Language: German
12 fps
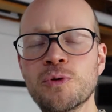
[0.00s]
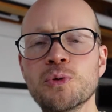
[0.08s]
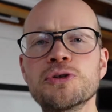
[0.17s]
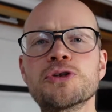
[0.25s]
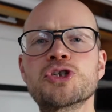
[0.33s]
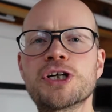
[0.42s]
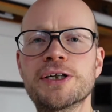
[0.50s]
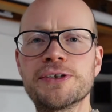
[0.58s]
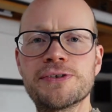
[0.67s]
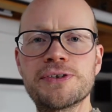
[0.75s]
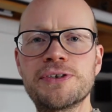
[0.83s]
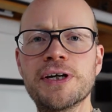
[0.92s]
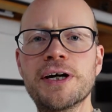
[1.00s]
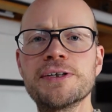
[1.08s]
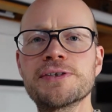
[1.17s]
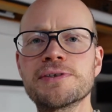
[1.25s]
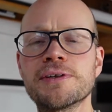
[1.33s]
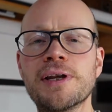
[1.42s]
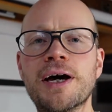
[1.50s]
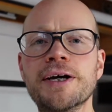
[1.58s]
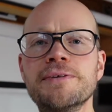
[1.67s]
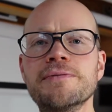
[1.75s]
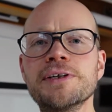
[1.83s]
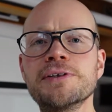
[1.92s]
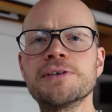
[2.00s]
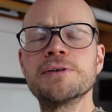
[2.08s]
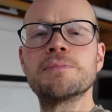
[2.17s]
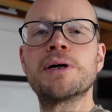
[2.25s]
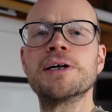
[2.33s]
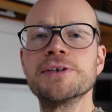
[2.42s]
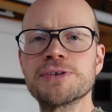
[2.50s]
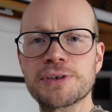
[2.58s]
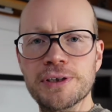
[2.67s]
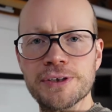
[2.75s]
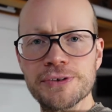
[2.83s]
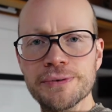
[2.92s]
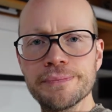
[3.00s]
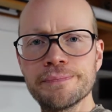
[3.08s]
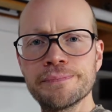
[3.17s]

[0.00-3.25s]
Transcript: Wo unterscheiden sich die einzelnen Leinwände in den Preisklassen?